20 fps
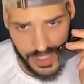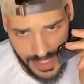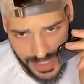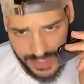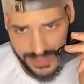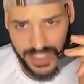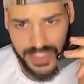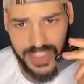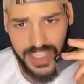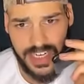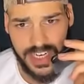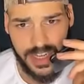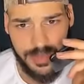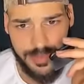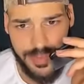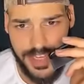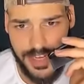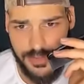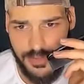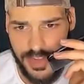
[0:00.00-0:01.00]
هي اللي عطاتنا
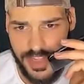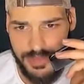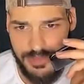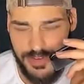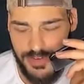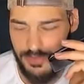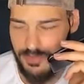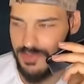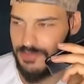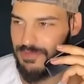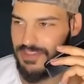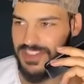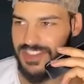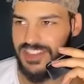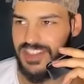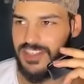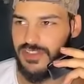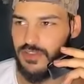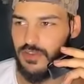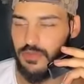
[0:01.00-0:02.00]
الرقم ديالك وهاد المعلومات باش
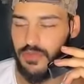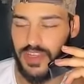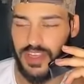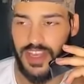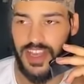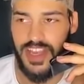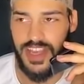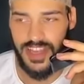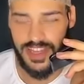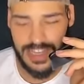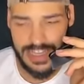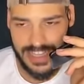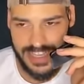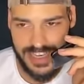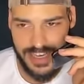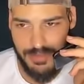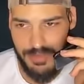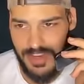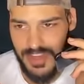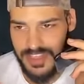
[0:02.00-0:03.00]
نتصلوا بك قالت
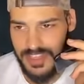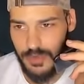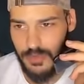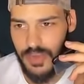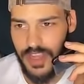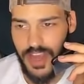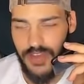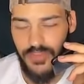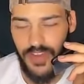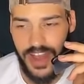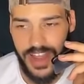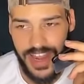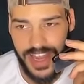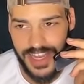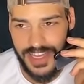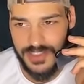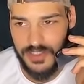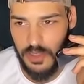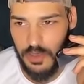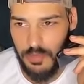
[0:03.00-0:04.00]
لنا بلي انت وياها في
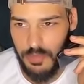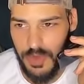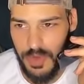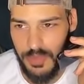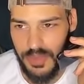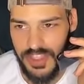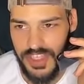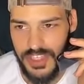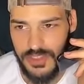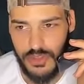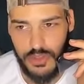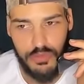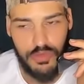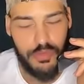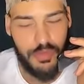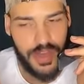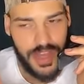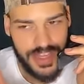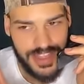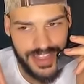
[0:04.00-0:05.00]
علاقه حب مع بعضياتكم
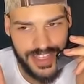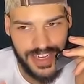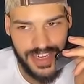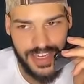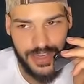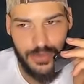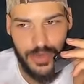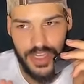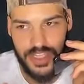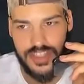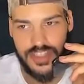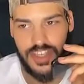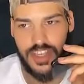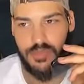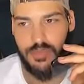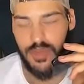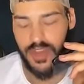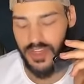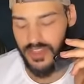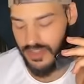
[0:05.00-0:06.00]
وباغا دير لك واحد
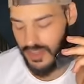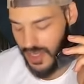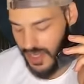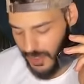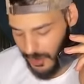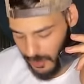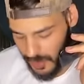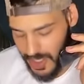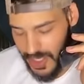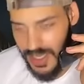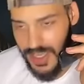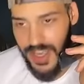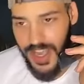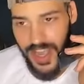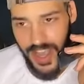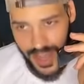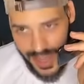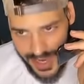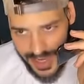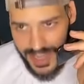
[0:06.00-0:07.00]
السيربريز اوكي
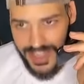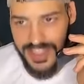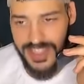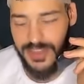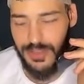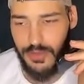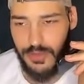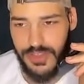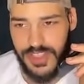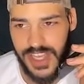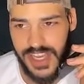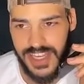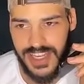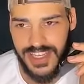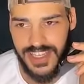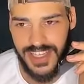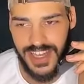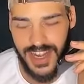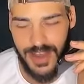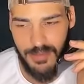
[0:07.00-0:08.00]
انا غادي ندوزها
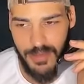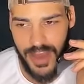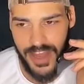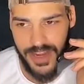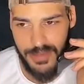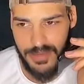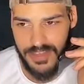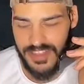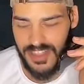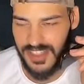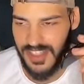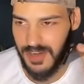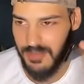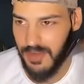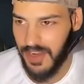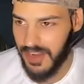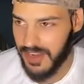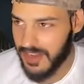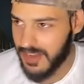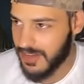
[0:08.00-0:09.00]
لك هي راه معنا باش تهضر
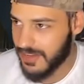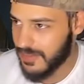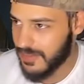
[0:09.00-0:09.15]
معاك